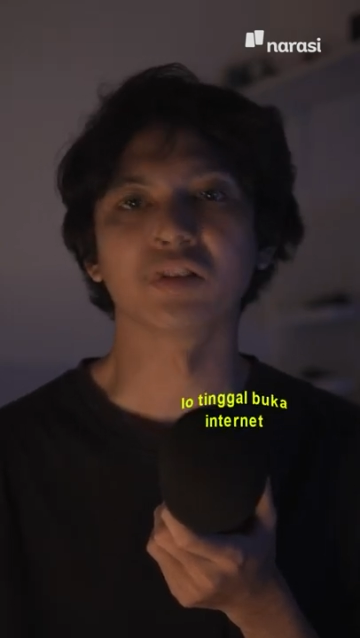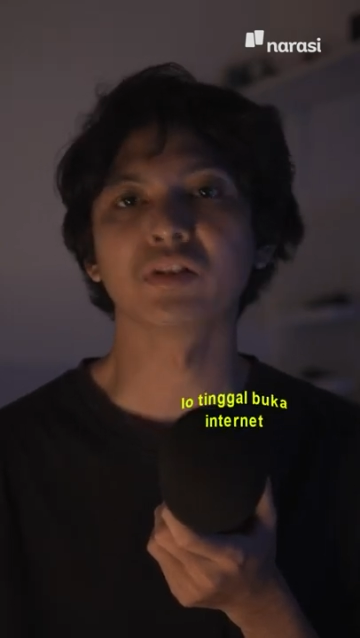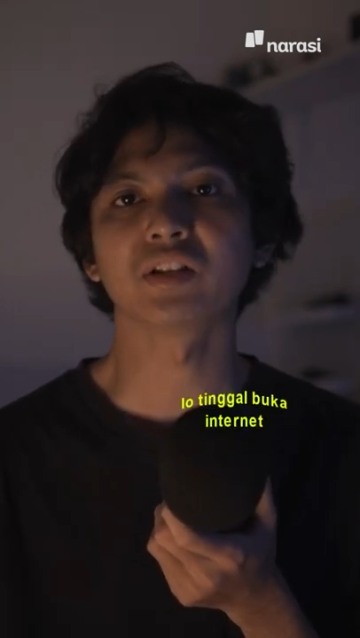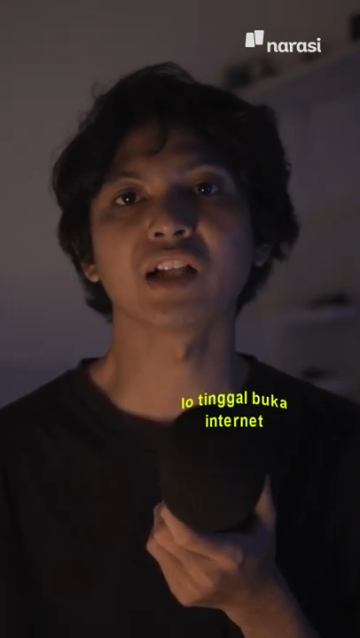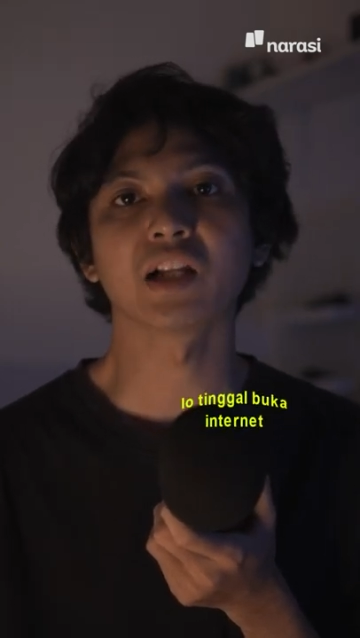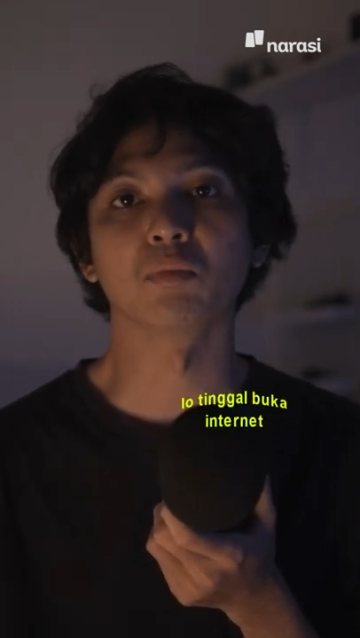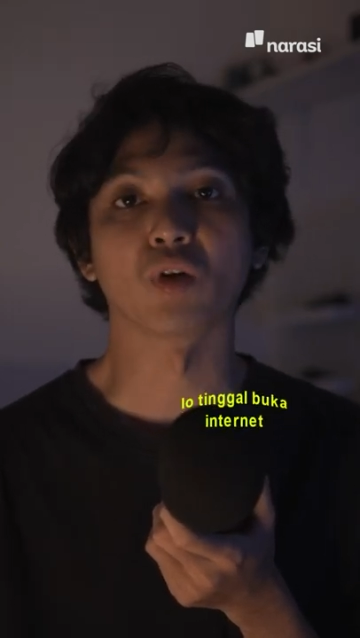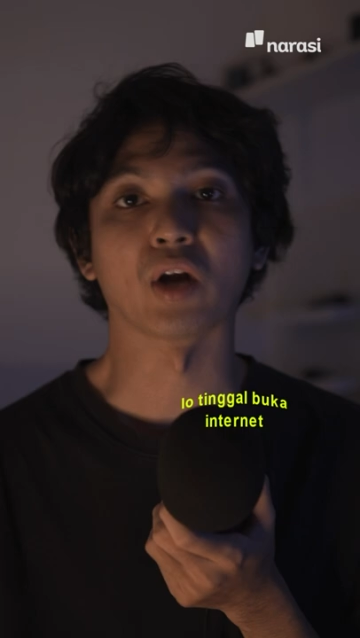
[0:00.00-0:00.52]
Ya lu
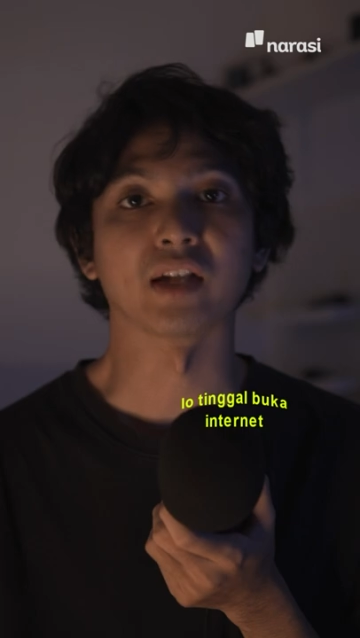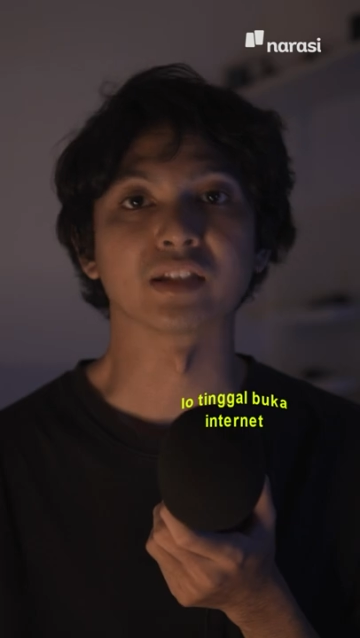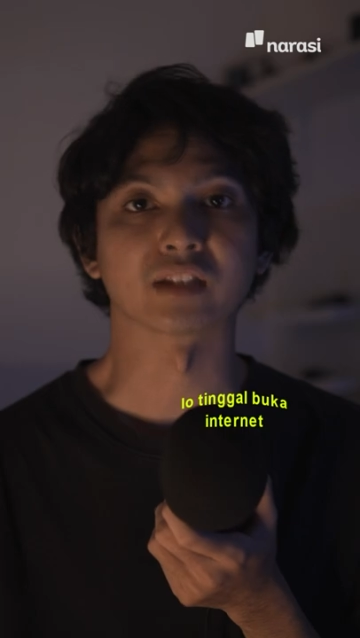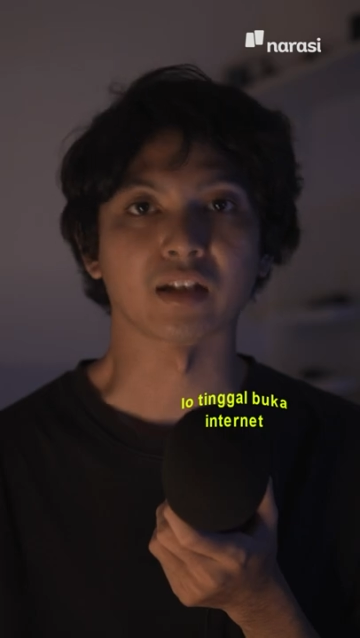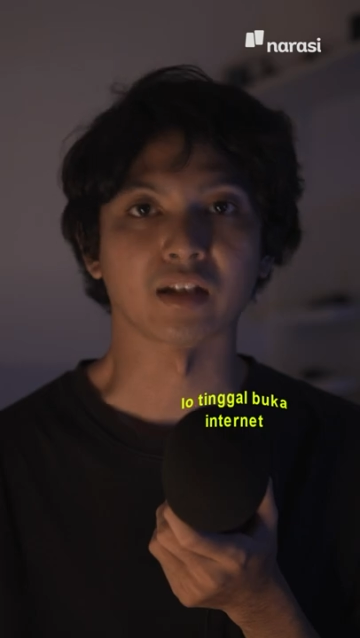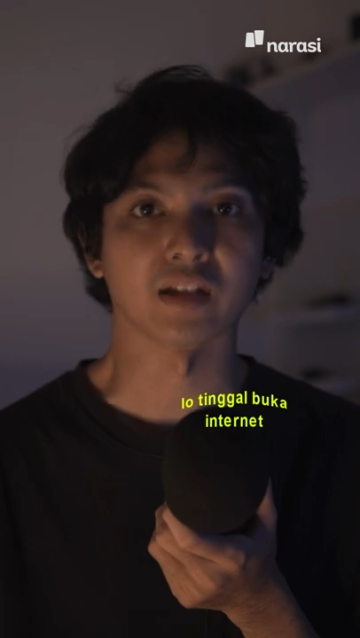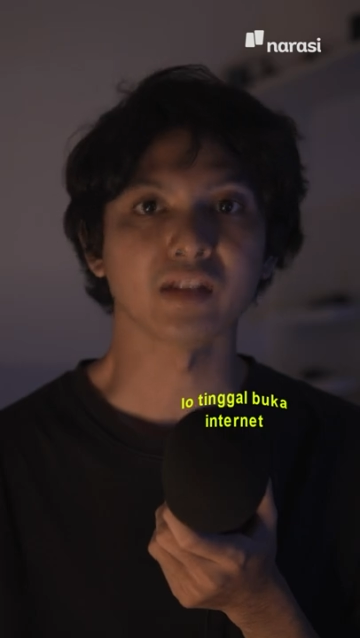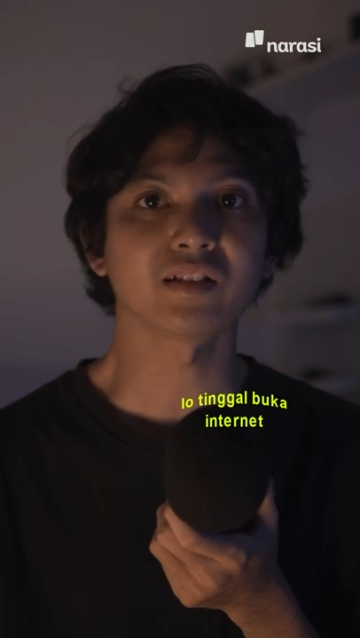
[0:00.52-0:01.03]
tinggal buka
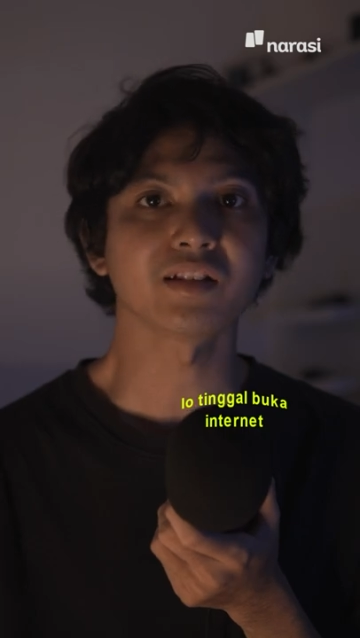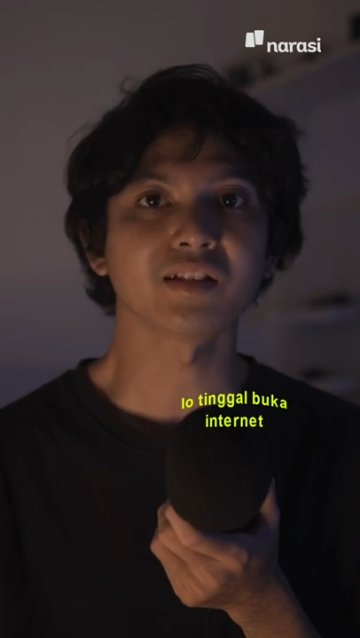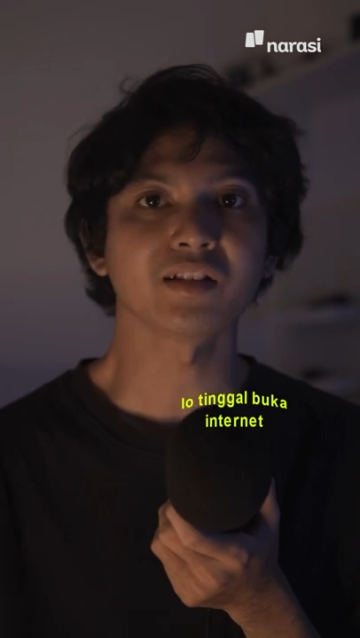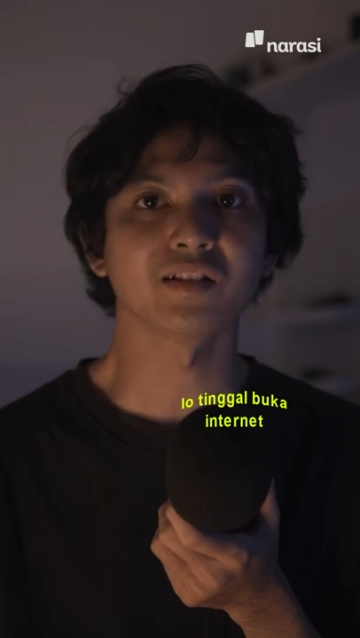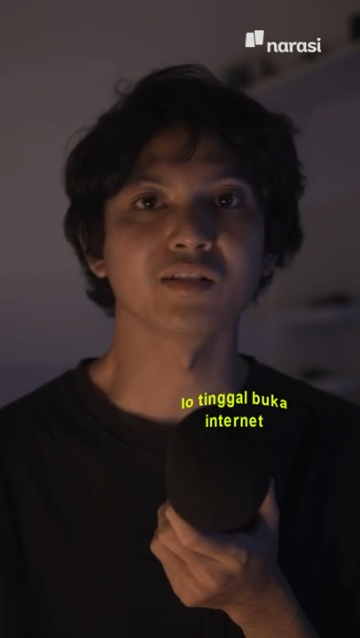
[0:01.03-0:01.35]
internet ya,